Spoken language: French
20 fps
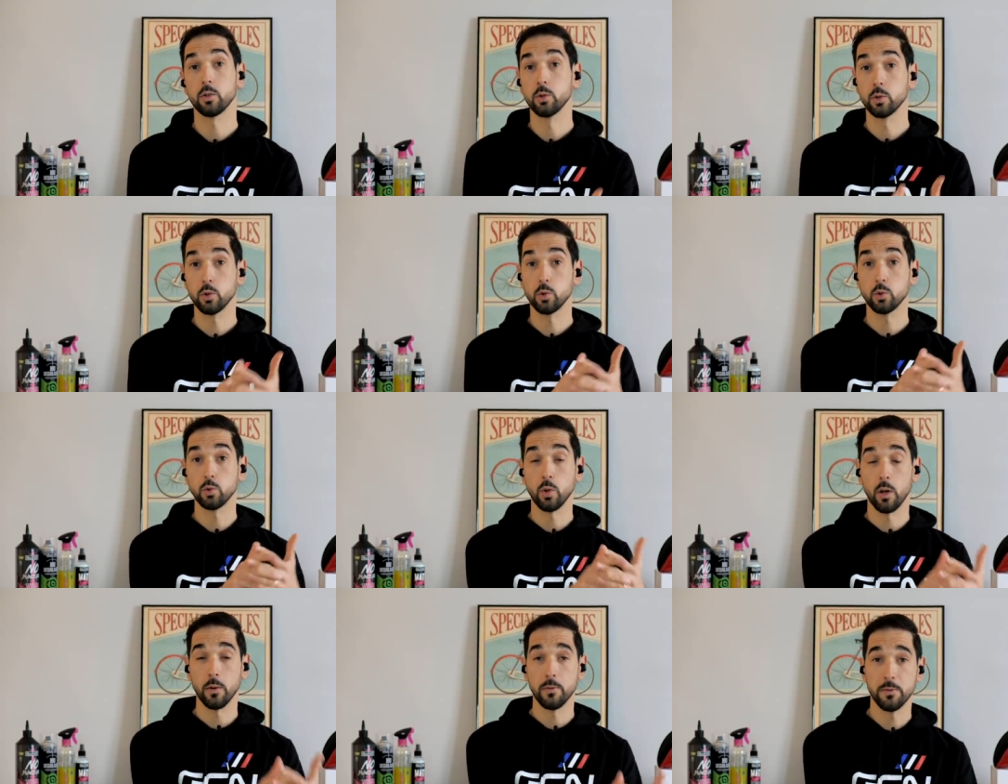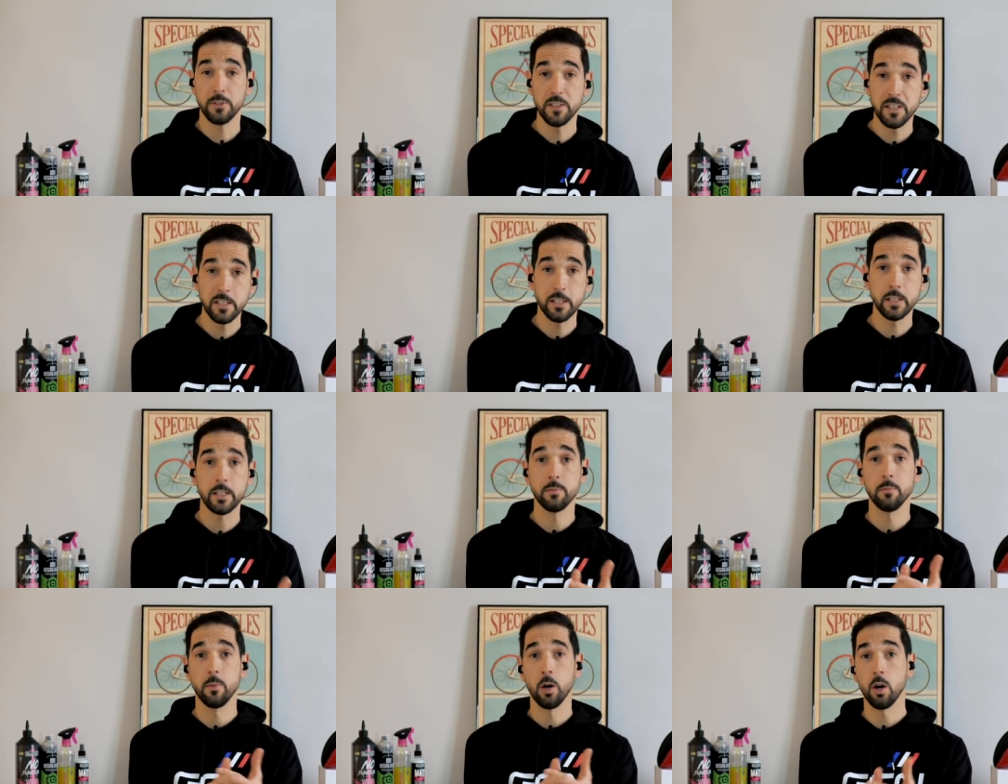que ce soit
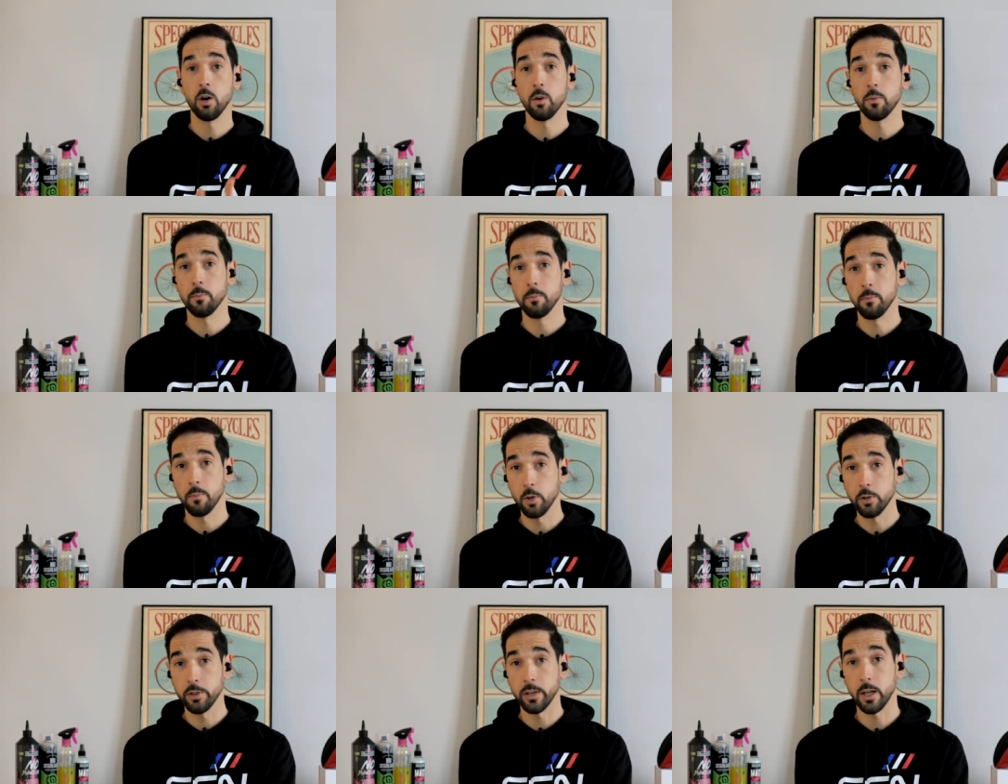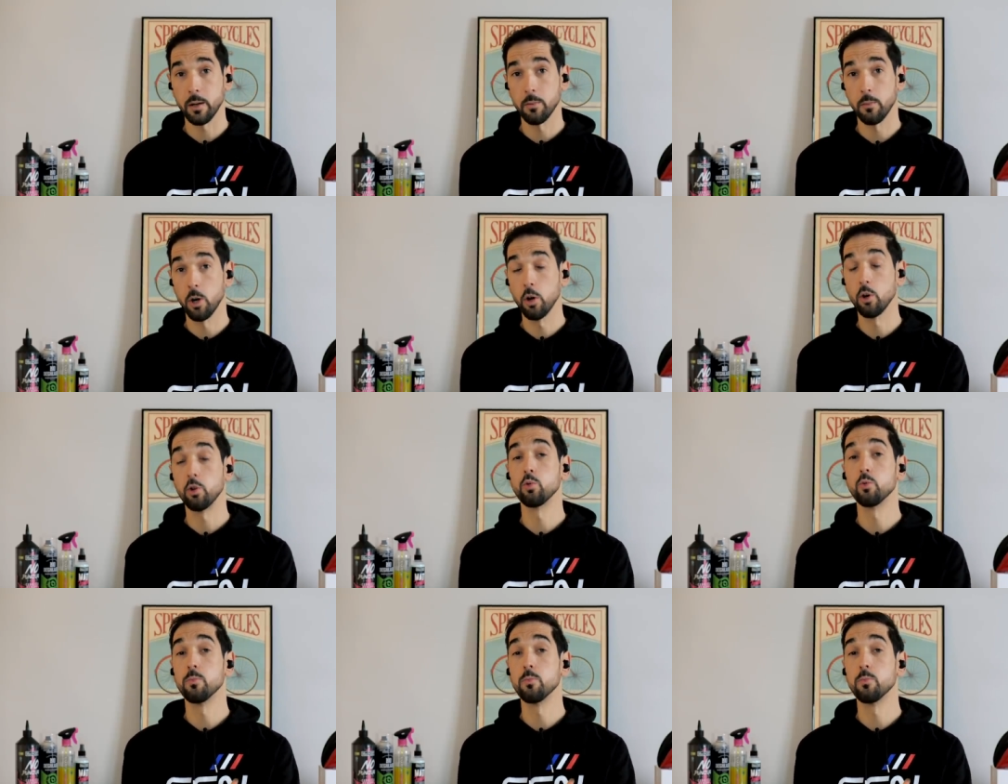physiquement, mentalement